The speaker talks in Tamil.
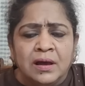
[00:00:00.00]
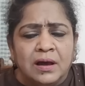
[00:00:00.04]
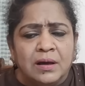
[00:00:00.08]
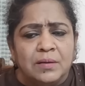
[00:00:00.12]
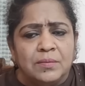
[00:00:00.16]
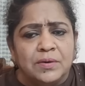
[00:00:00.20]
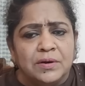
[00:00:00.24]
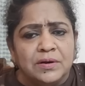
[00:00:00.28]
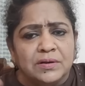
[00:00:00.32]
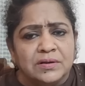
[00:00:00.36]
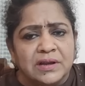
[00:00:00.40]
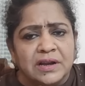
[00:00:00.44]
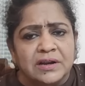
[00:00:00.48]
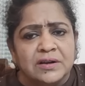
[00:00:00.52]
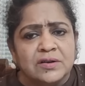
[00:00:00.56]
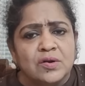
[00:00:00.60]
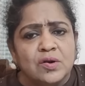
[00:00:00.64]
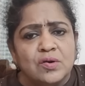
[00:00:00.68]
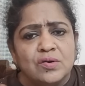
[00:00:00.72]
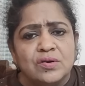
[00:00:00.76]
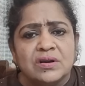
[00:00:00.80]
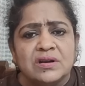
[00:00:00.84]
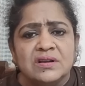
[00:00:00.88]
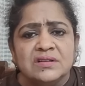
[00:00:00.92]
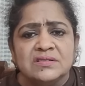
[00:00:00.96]
அப்புறம்
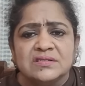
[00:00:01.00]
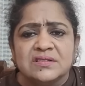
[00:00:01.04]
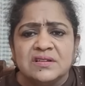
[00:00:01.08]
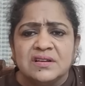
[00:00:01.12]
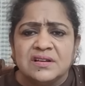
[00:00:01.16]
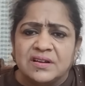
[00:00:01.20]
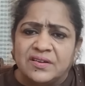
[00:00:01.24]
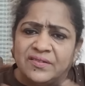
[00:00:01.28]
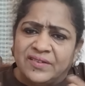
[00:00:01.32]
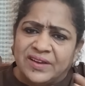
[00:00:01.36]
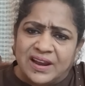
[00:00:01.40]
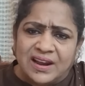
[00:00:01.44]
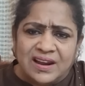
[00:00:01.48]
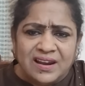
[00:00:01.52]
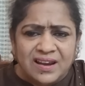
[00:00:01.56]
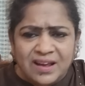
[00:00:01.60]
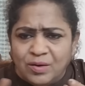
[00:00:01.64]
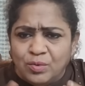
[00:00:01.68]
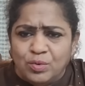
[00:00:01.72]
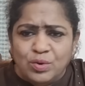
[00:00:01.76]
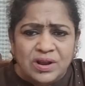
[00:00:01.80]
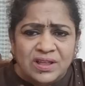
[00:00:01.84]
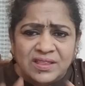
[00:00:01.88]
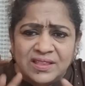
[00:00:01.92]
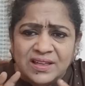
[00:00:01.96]
என்கவுண்டர் லிஸ்ட்டில் இருக்கவன்
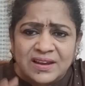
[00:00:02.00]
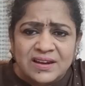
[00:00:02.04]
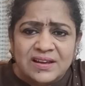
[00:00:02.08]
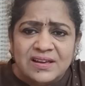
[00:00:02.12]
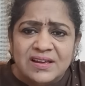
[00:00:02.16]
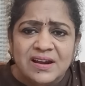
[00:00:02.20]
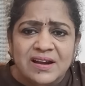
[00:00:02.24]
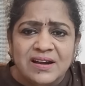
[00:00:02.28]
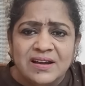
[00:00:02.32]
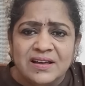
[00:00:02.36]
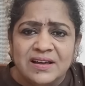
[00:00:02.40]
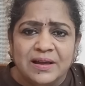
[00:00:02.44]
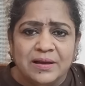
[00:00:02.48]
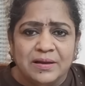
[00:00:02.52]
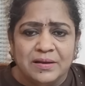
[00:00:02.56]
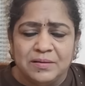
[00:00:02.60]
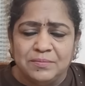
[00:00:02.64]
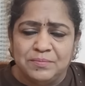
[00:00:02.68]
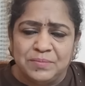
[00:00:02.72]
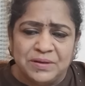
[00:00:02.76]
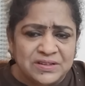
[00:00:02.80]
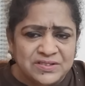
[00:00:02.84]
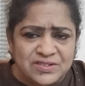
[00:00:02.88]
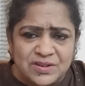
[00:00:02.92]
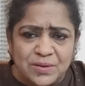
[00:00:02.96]
எல்லாம் உள்ளே தான் இருக்கிறானுங்க
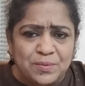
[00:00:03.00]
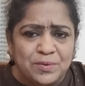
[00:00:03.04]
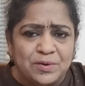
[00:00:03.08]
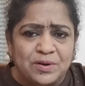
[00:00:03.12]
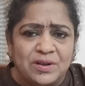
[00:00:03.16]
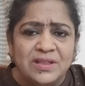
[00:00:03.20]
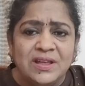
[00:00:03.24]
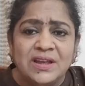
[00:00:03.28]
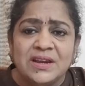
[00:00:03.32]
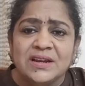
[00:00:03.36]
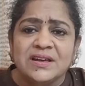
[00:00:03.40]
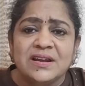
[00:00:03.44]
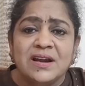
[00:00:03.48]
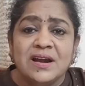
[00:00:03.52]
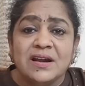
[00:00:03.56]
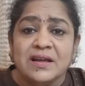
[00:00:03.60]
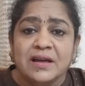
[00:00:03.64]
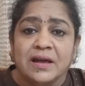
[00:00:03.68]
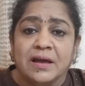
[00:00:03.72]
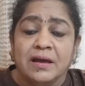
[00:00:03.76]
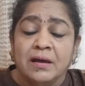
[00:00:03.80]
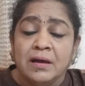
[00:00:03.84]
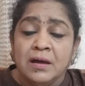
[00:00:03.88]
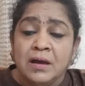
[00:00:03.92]
பிஜேபிக்குள்ளே தான் இருக்கிறானுங்க